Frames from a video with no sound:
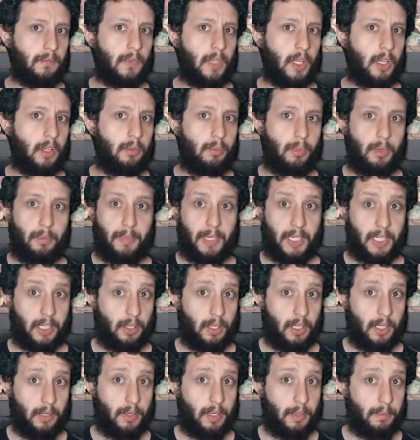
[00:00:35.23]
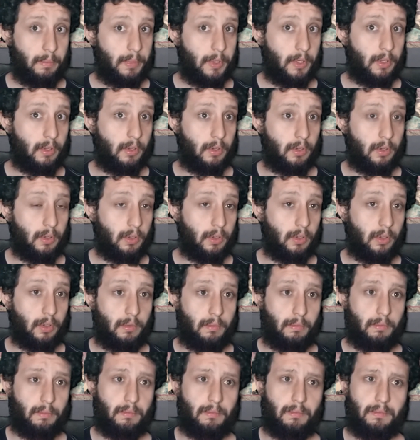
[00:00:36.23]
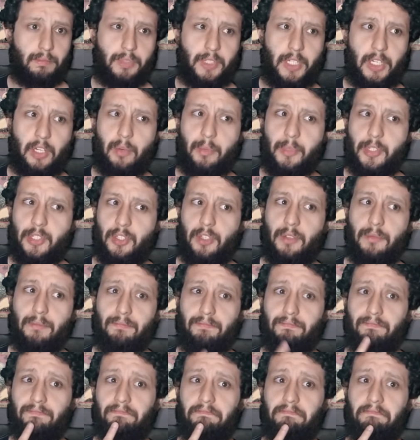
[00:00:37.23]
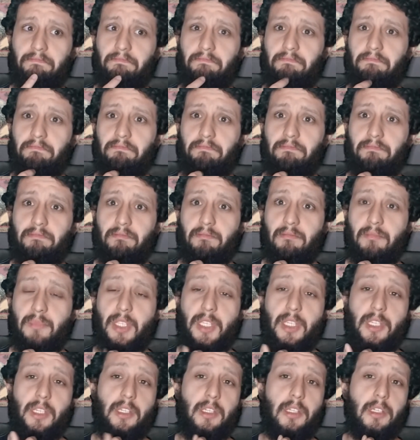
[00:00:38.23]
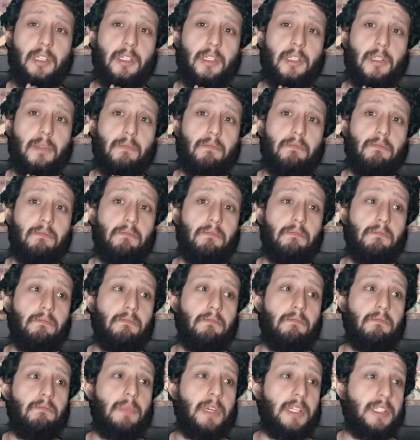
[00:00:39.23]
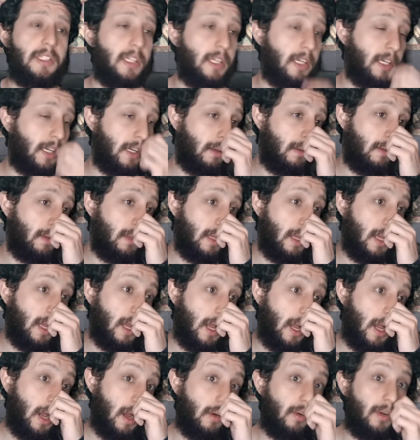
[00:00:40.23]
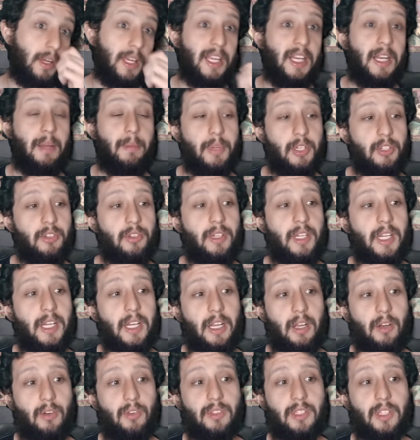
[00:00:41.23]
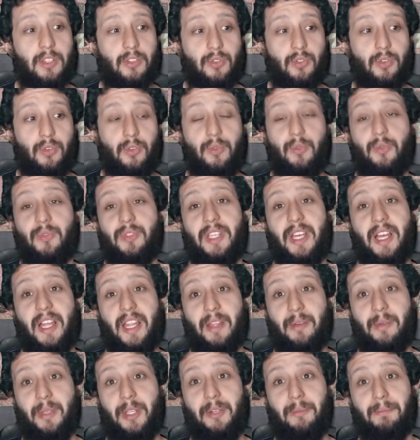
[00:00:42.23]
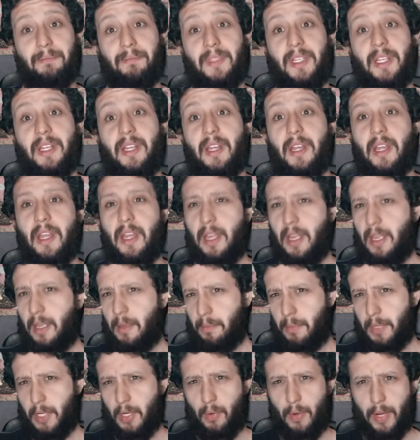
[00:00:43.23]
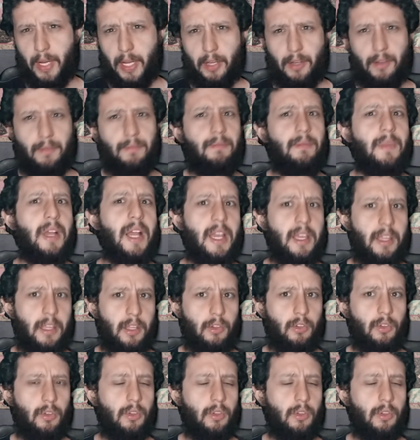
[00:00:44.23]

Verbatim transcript: Como en Mercado Libre, pero con, sin comisión y más cerca. Aunque la mayoría de las cosas son usadas, ¿vieron? Pero bueno, hay de todo.